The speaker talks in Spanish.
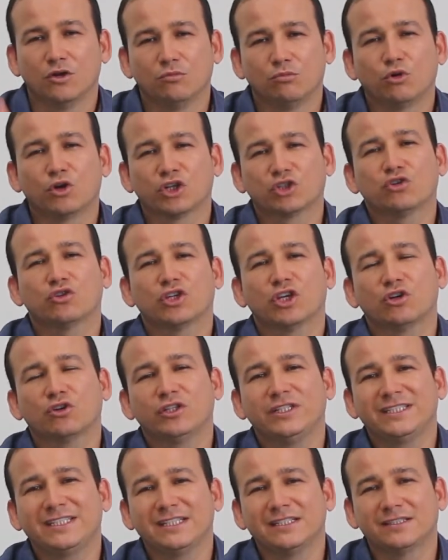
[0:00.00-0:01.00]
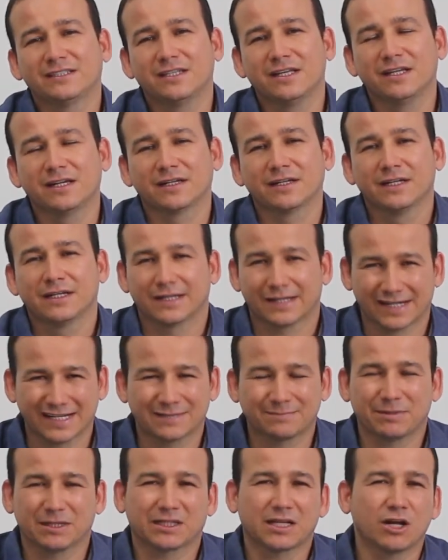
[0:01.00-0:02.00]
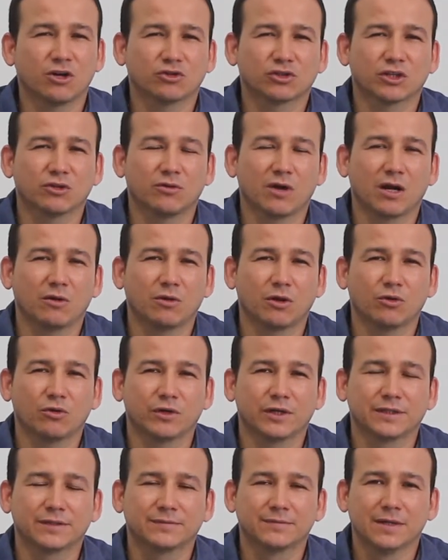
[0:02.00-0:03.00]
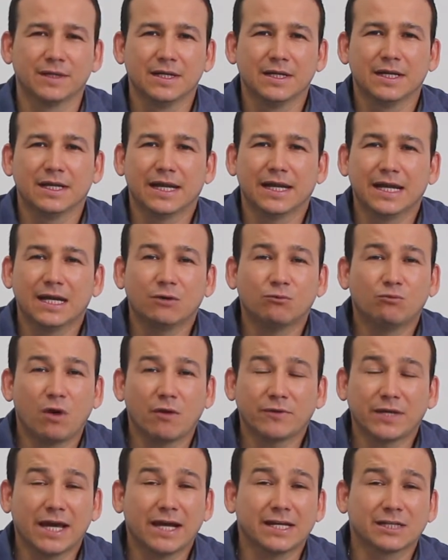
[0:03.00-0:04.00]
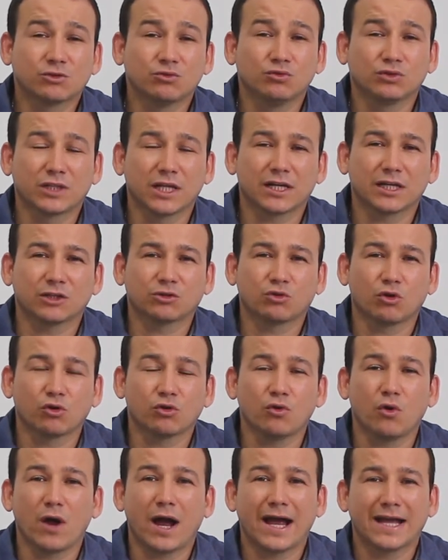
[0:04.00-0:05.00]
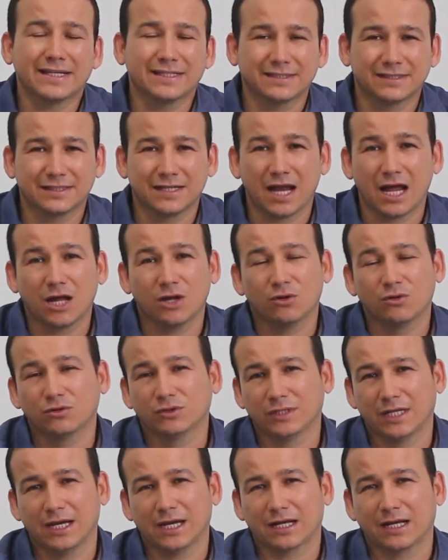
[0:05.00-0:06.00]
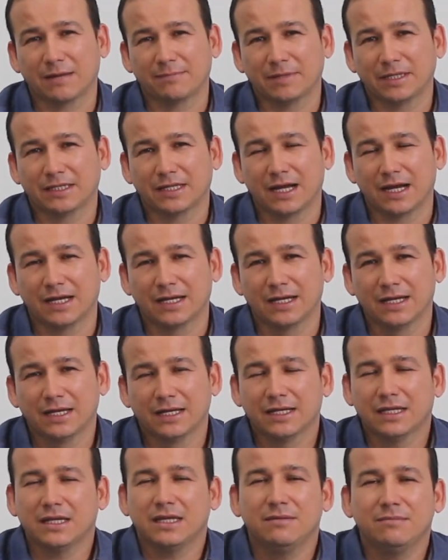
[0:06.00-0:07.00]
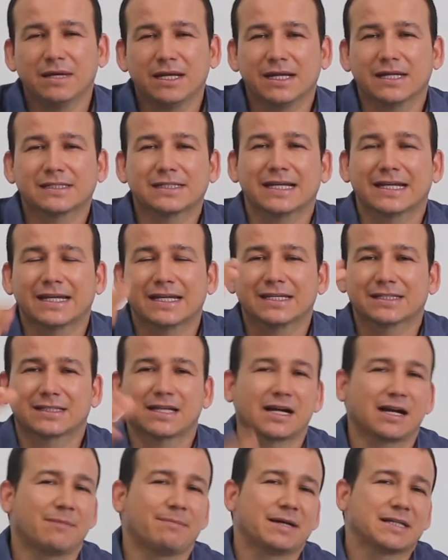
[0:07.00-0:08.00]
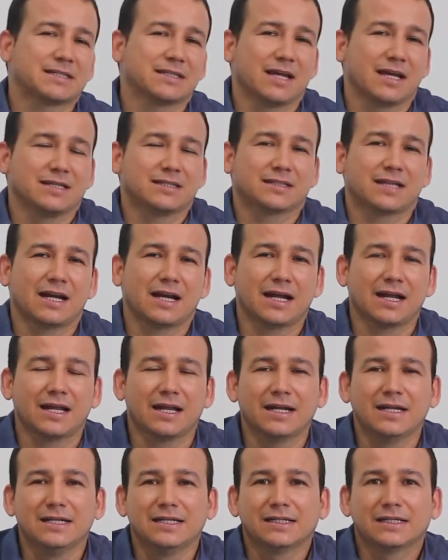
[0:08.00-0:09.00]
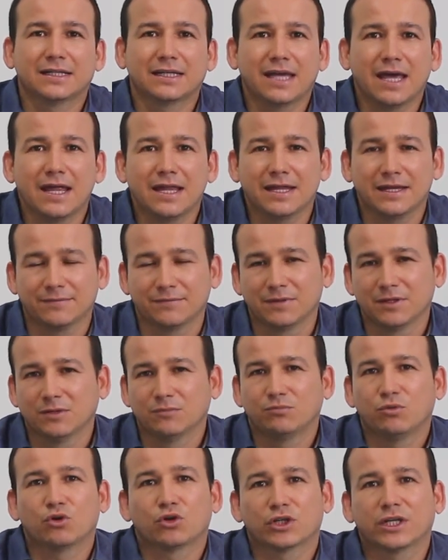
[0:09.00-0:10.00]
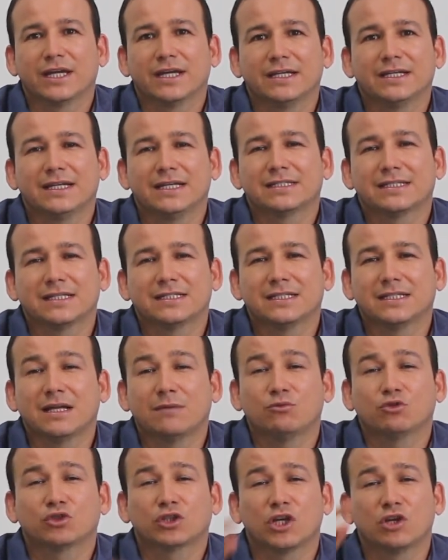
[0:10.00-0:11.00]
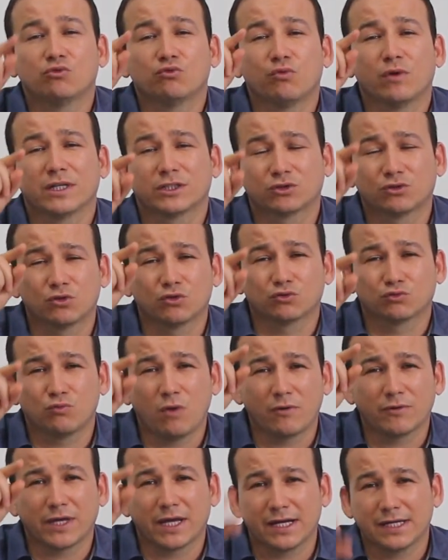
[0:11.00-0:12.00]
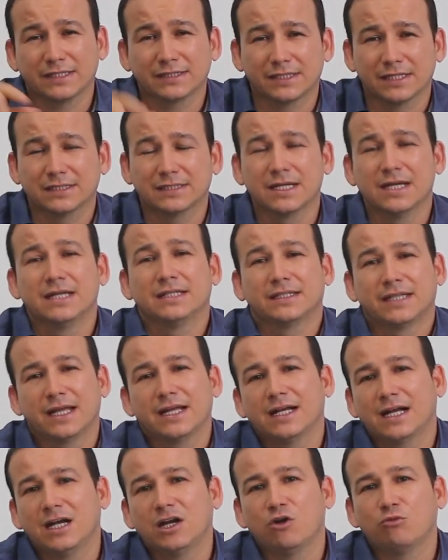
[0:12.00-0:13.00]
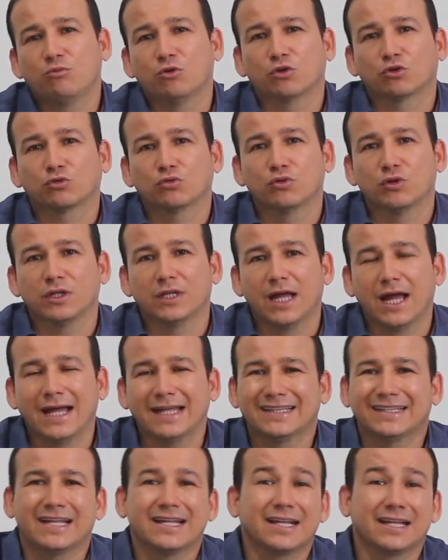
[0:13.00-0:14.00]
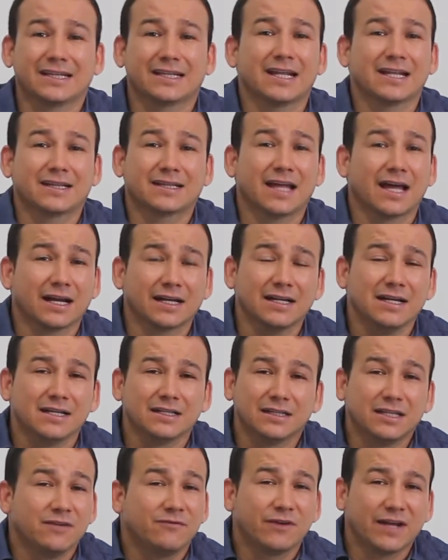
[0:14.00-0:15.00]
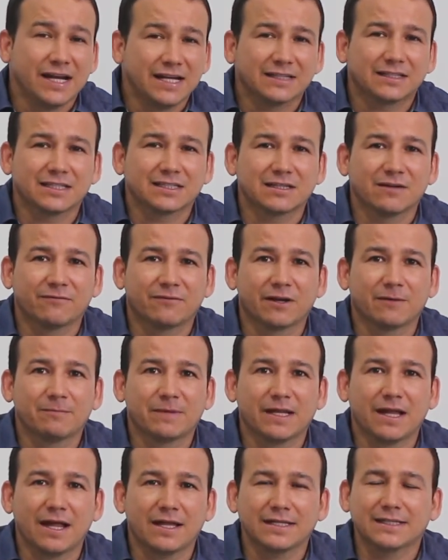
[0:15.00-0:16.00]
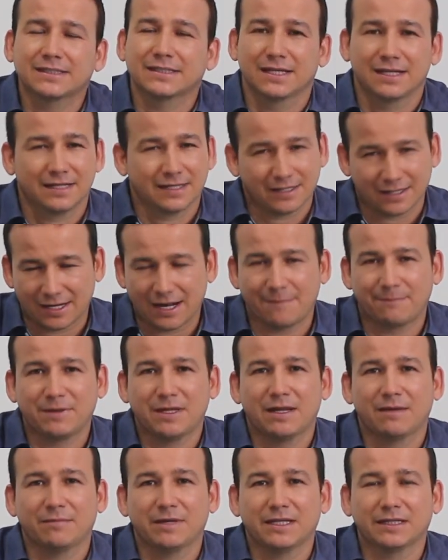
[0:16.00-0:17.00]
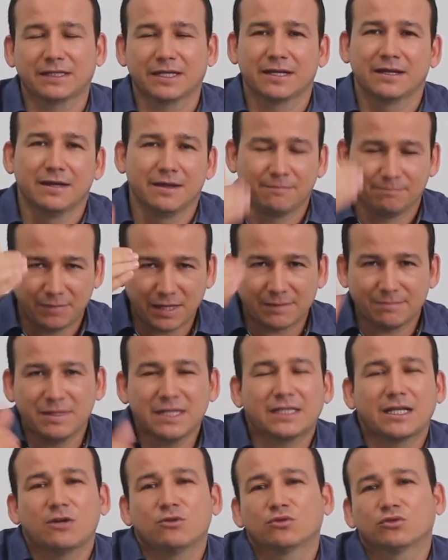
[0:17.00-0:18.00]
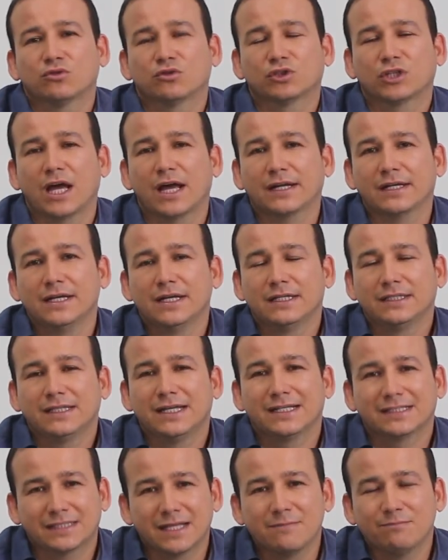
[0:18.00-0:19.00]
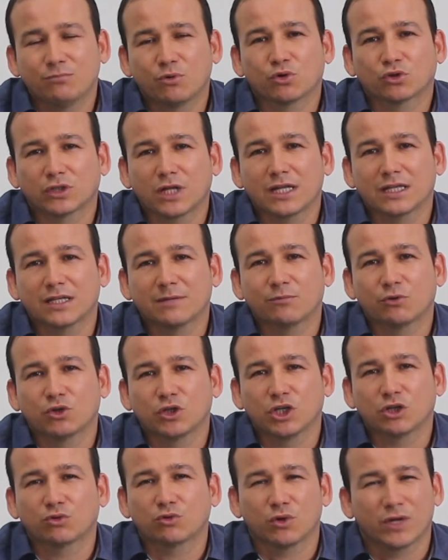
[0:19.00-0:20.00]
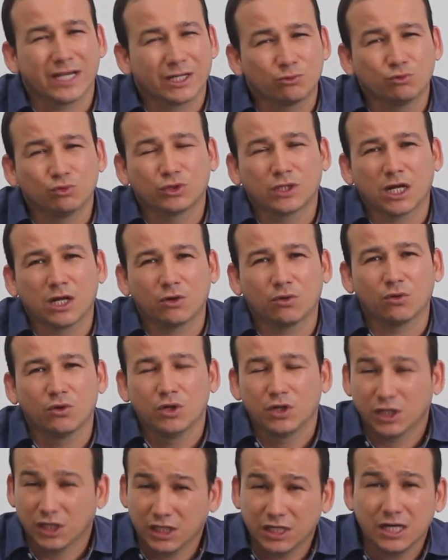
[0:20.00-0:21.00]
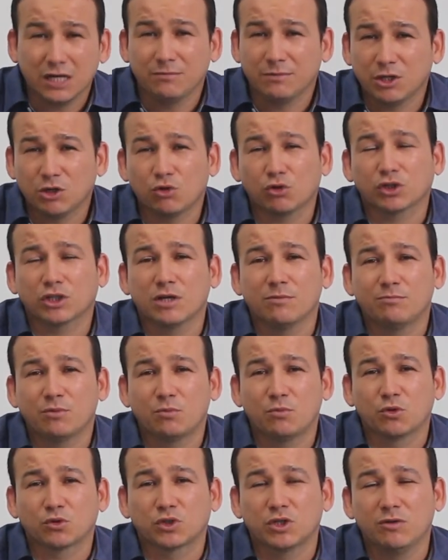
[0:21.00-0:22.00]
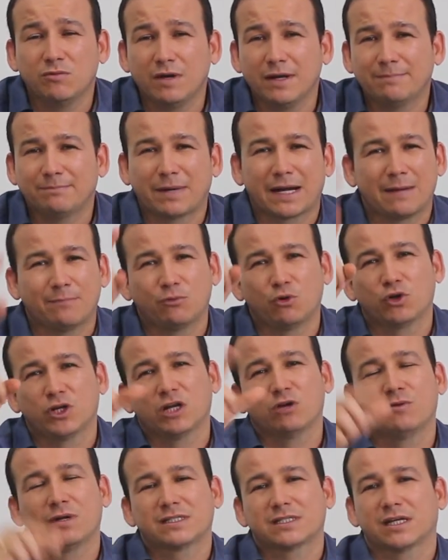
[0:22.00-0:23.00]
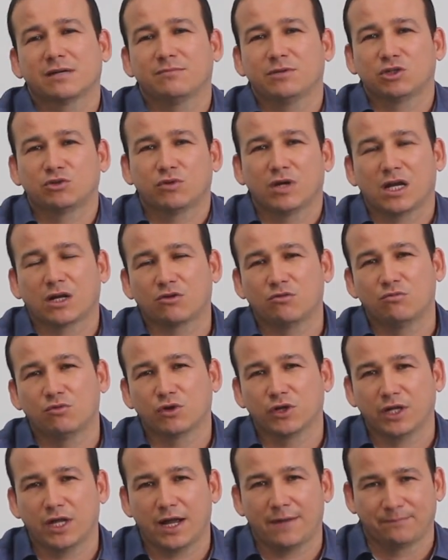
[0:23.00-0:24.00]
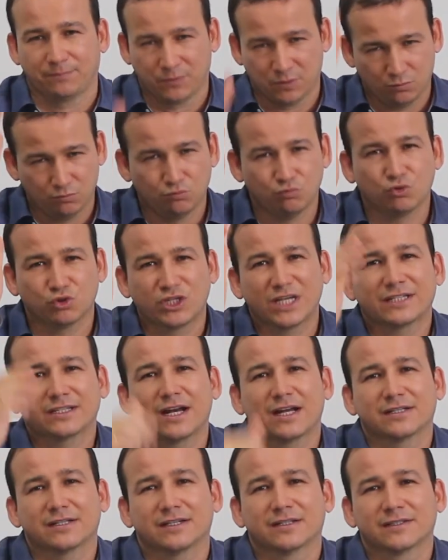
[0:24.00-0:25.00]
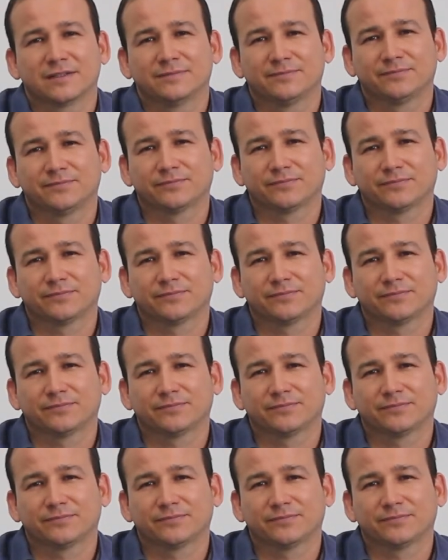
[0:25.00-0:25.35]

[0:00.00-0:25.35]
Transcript: Por eso quiero insistir, respetados evaluadores, el Guaviare es un territorio aislado de la capital y merece que esta capacidad instalada porque necesitamos que nuestros guaviarenses tengan la oportunidad de detectar diferentes enfermedades rápidamente. Permítanos gozar de este importante proyecto ejecutado en el menor tiempo posible para ponerlo al servicio de la comunidad. Muchas gracias.